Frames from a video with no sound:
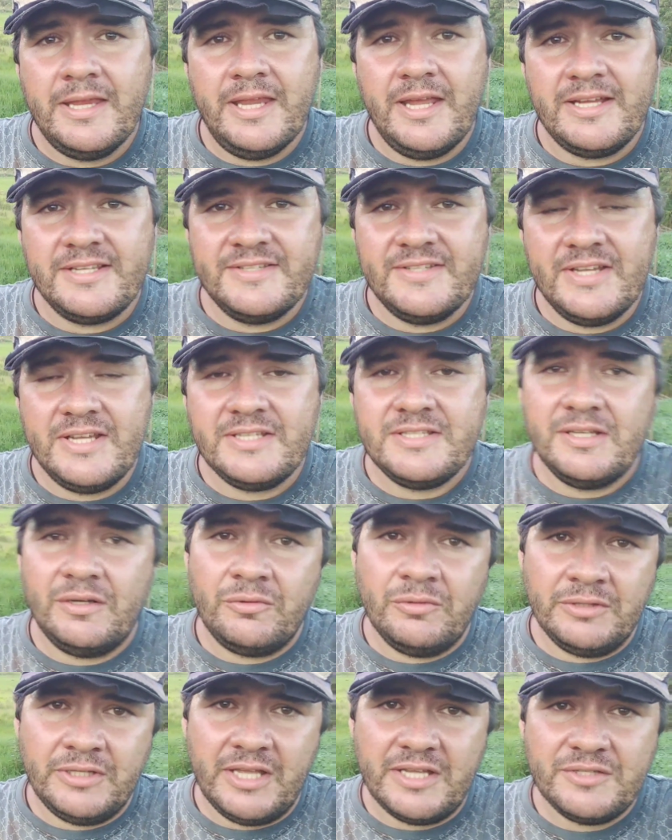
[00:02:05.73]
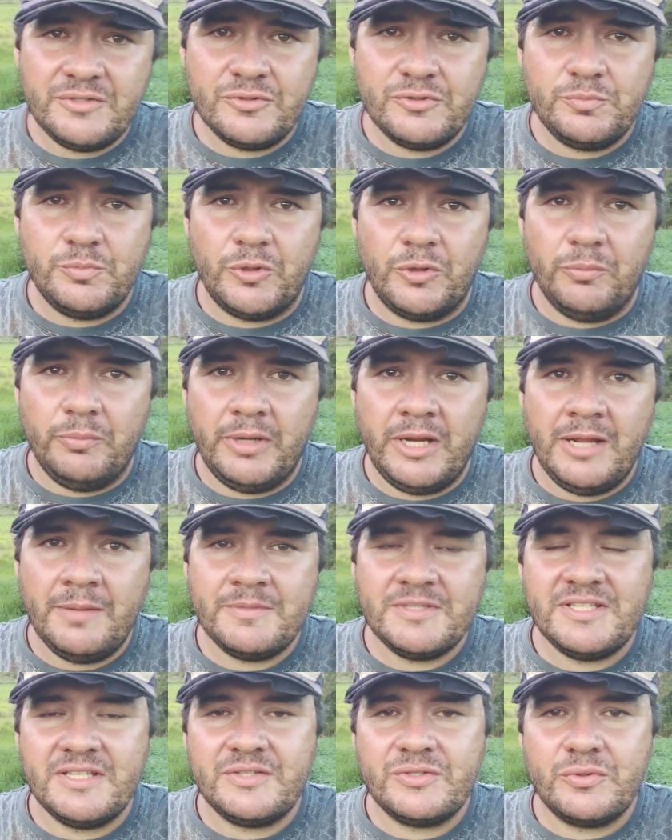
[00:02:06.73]
E às vezes acontecem os
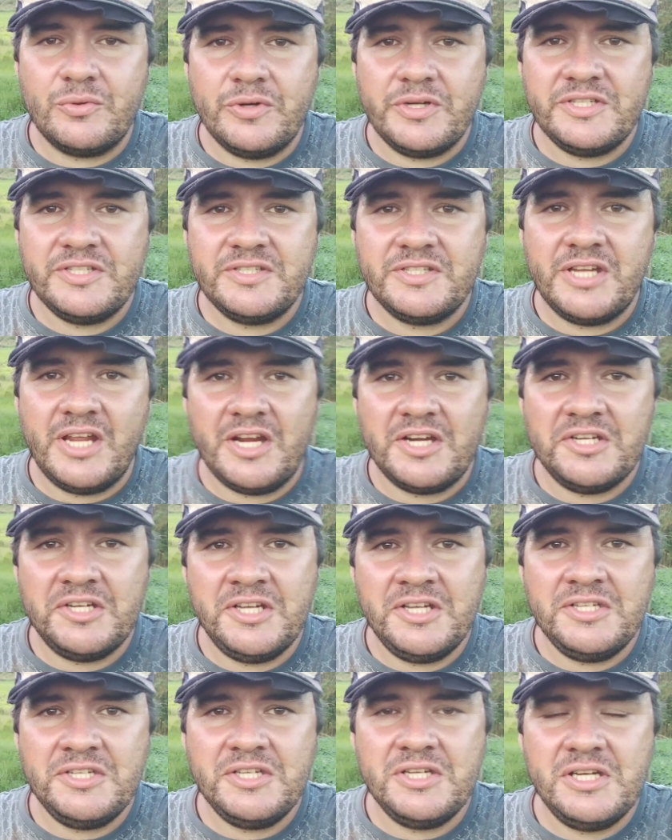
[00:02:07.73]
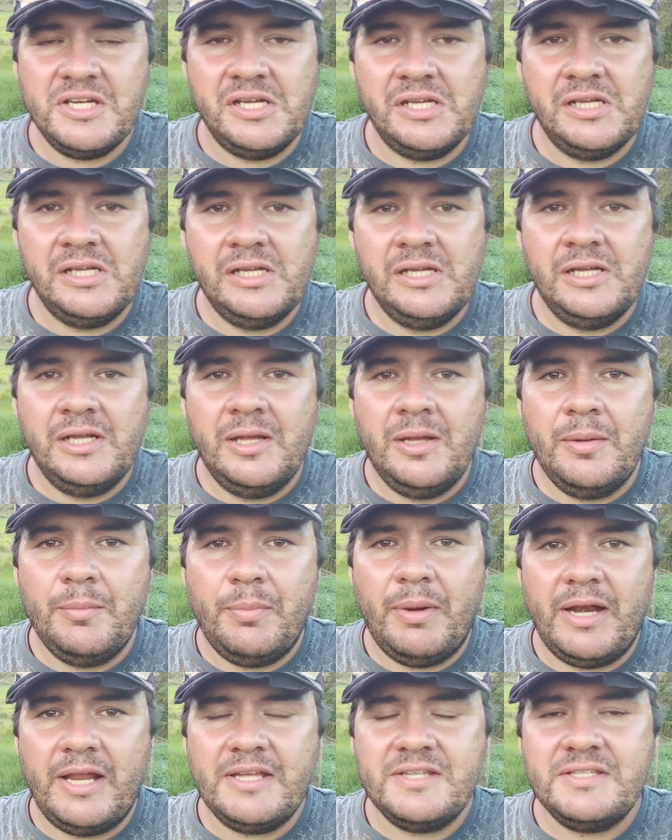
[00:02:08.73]
problemas, as coisas que a gente
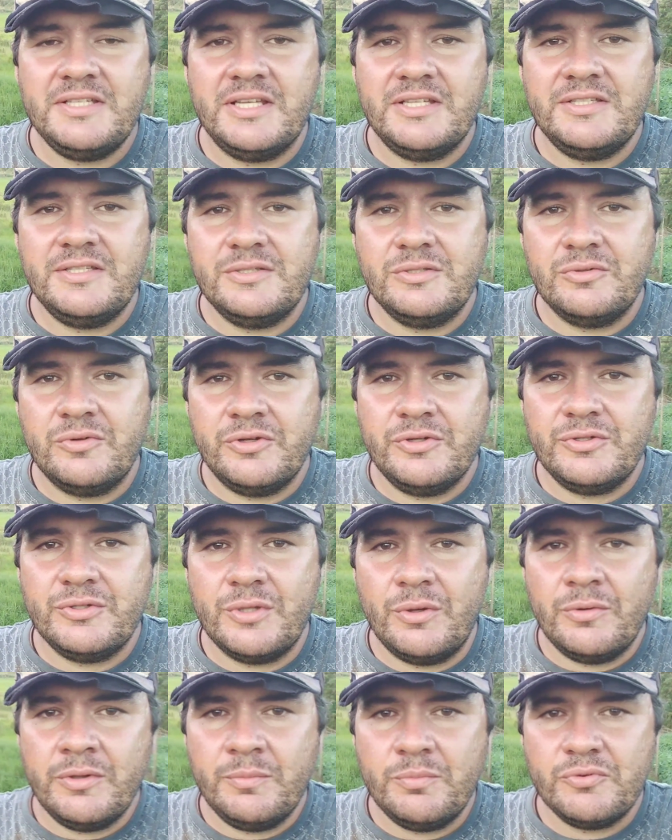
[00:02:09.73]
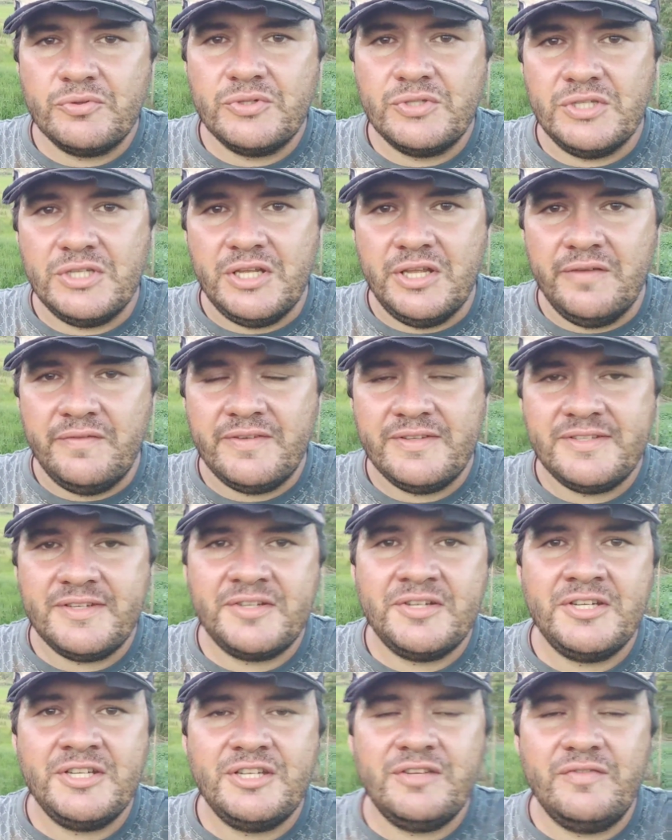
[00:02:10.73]
parece que esses sonhos são impossíveis,
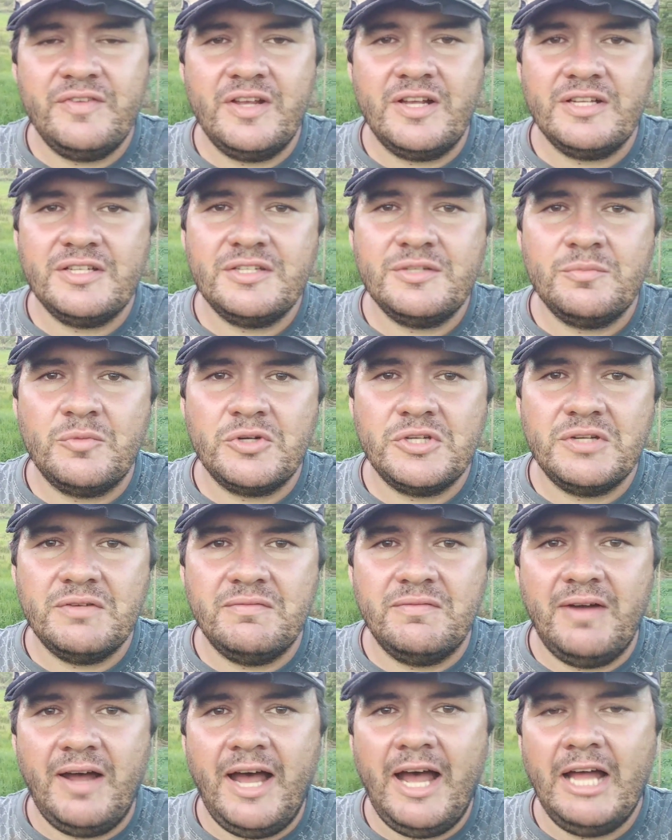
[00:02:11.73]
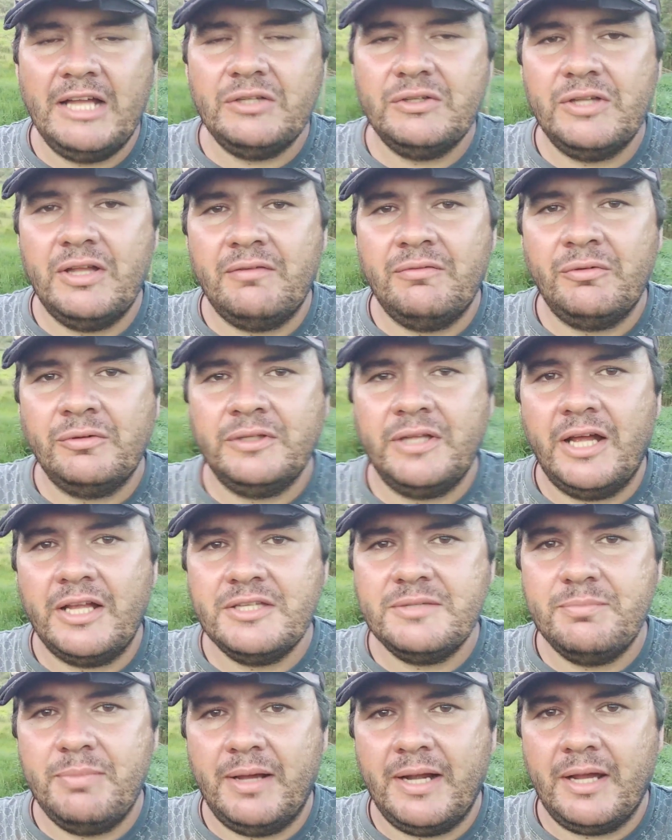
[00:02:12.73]
a gente fica desmotivado, dá
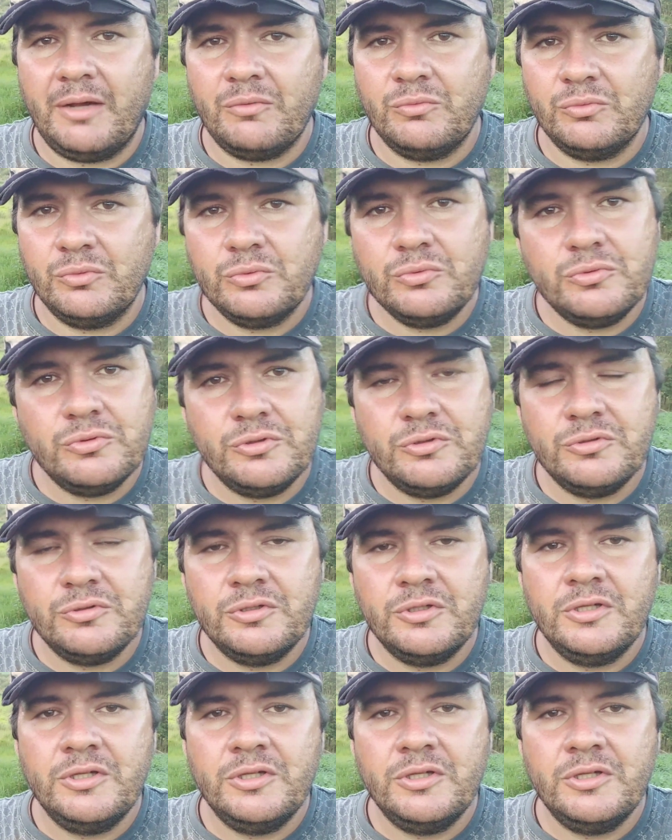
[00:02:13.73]
vontade de parar com tudo.